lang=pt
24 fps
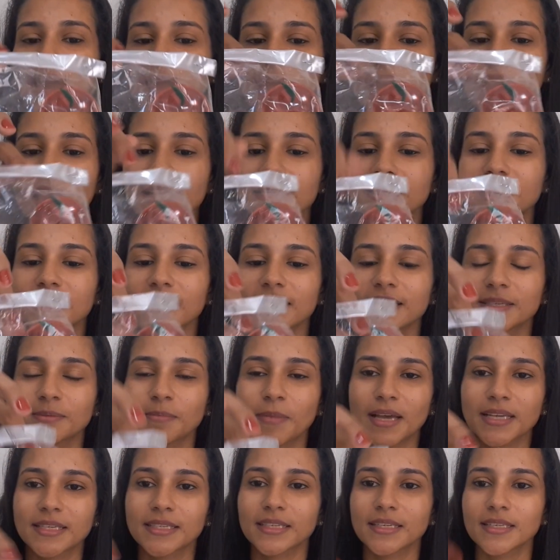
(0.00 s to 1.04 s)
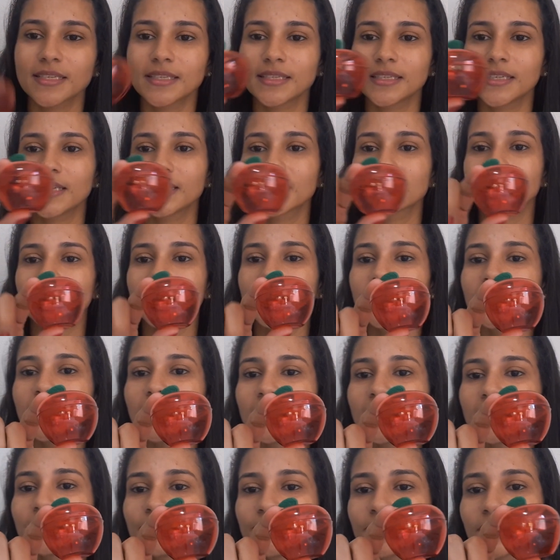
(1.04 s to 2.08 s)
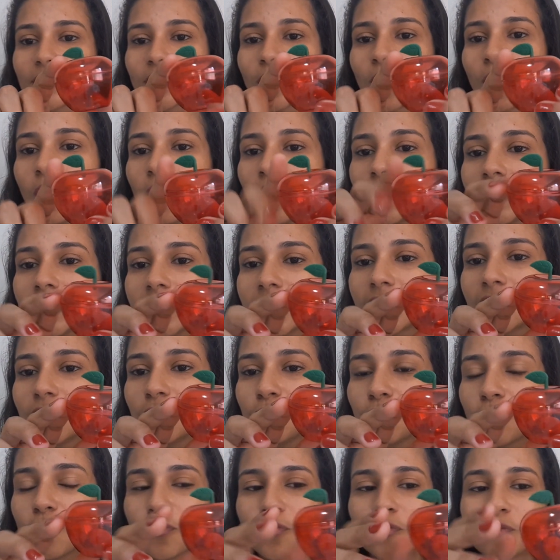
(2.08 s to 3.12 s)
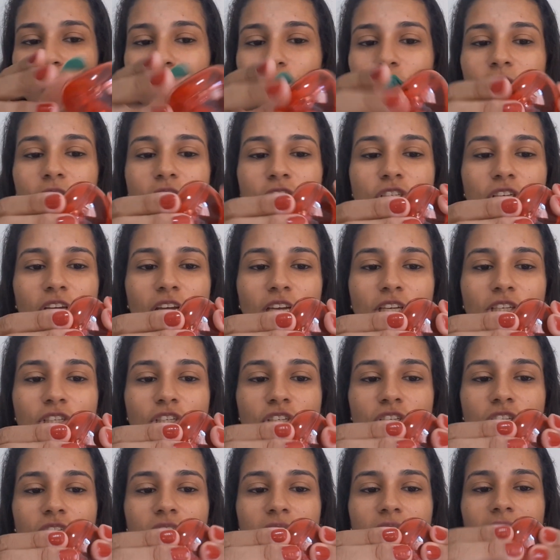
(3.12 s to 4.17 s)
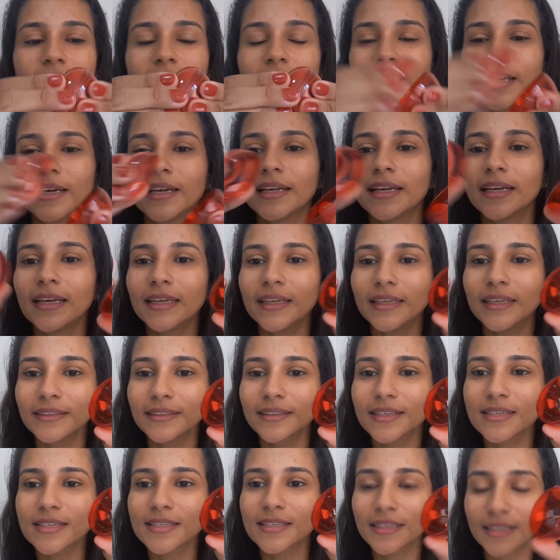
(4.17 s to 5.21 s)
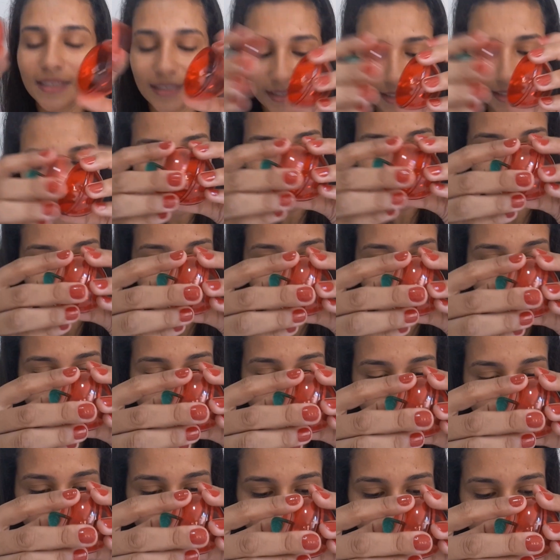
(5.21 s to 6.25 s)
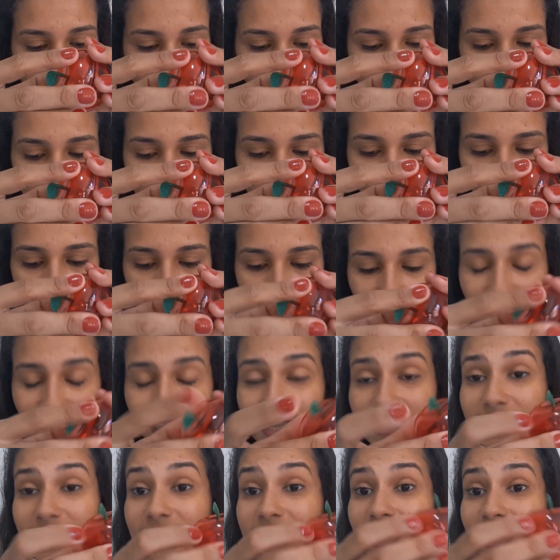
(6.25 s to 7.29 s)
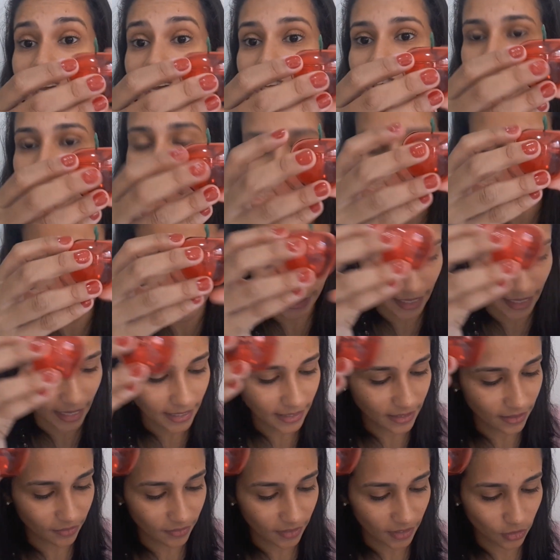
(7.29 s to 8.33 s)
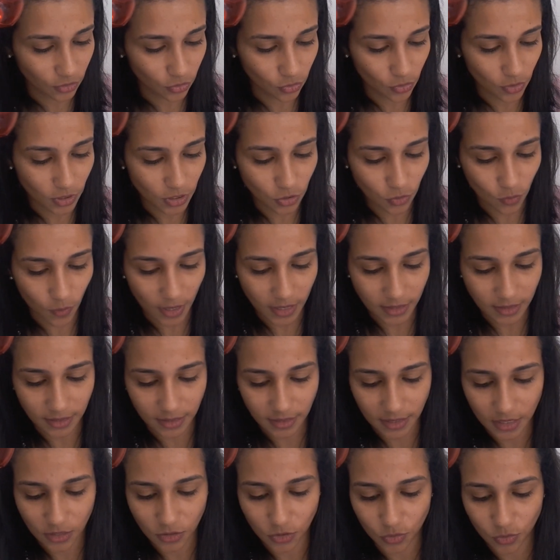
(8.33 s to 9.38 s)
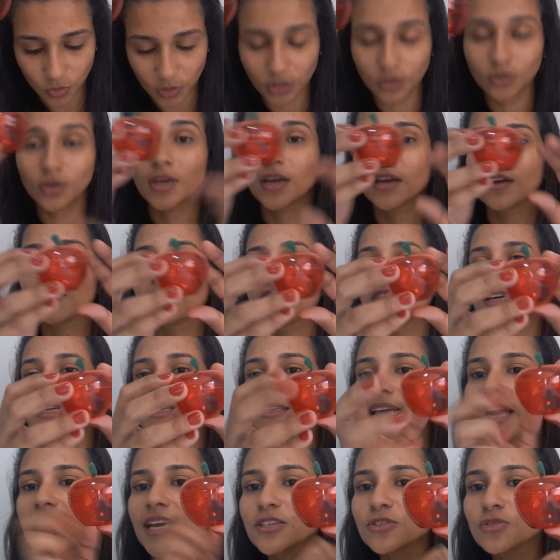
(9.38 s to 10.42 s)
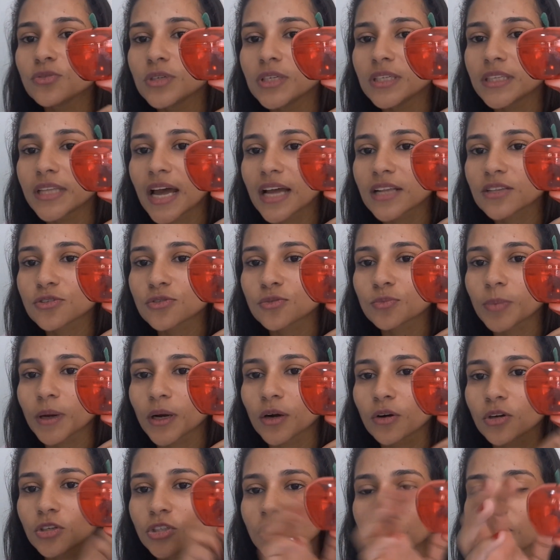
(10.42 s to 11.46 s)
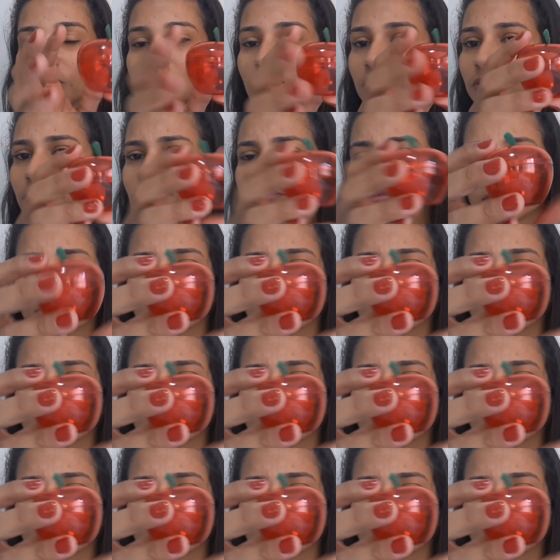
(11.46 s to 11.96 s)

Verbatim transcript: essas maçãzinhas aqui. Olha que fofura, gente. Lindas, lindas, lindas. Essas aqui eu paguei R$7,70, vem 2, 4, 6, 8, Vem 10 unidades no pacotinho.